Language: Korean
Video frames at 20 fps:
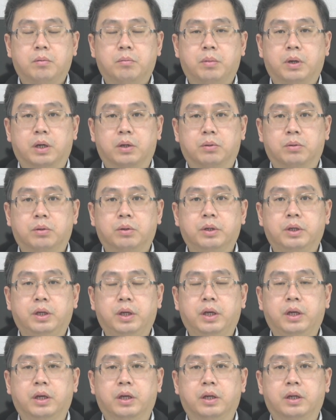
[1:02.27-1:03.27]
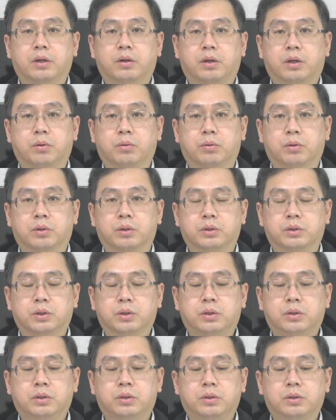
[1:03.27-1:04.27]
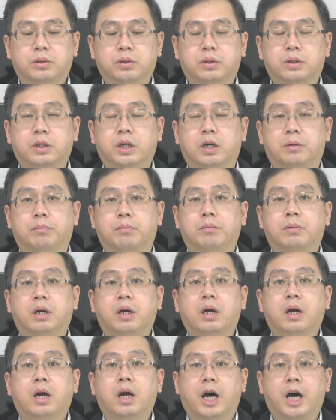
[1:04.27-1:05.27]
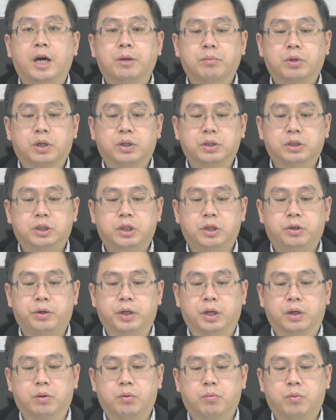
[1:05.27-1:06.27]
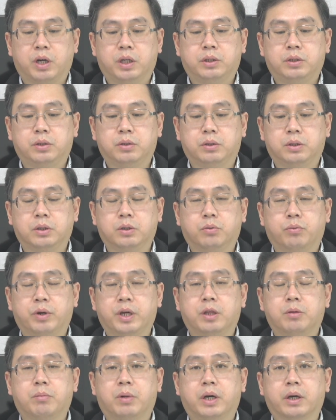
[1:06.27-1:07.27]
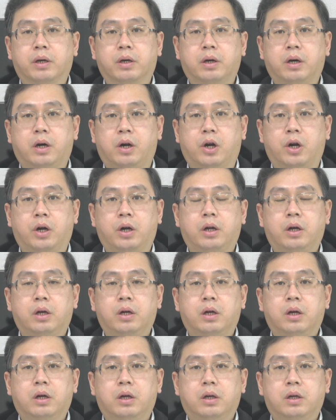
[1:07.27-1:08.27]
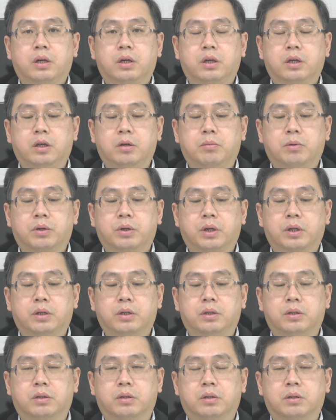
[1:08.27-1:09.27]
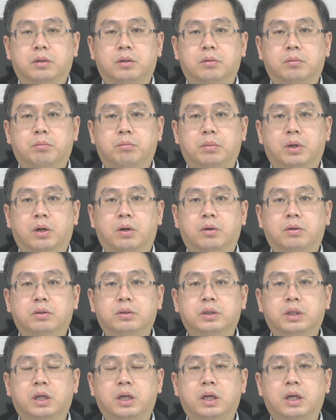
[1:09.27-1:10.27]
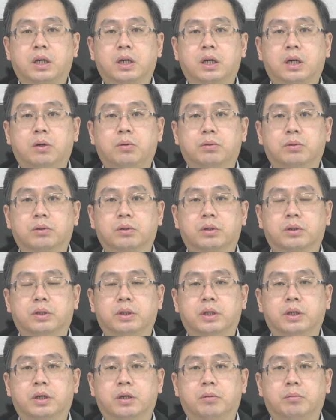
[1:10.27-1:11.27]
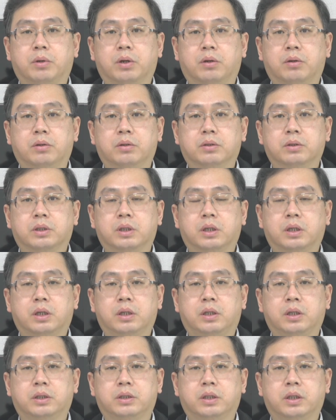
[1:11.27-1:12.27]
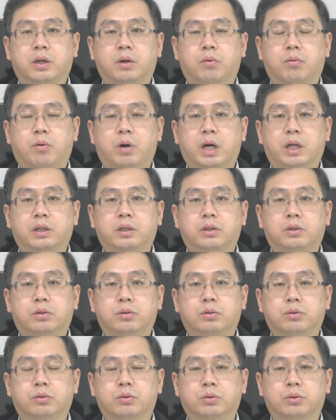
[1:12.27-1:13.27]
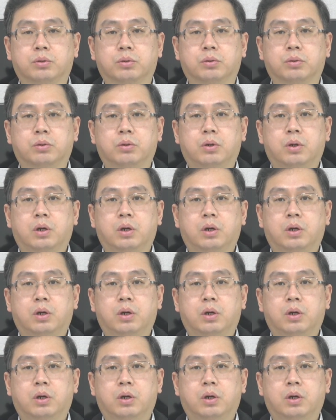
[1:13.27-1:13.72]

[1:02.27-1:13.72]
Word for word: 바로 ing 이렇게 오는 거죠. 그 다음 I'm considering what to do with my car. 이번에는 명사가 오는 건데 명사 대신에 what to do,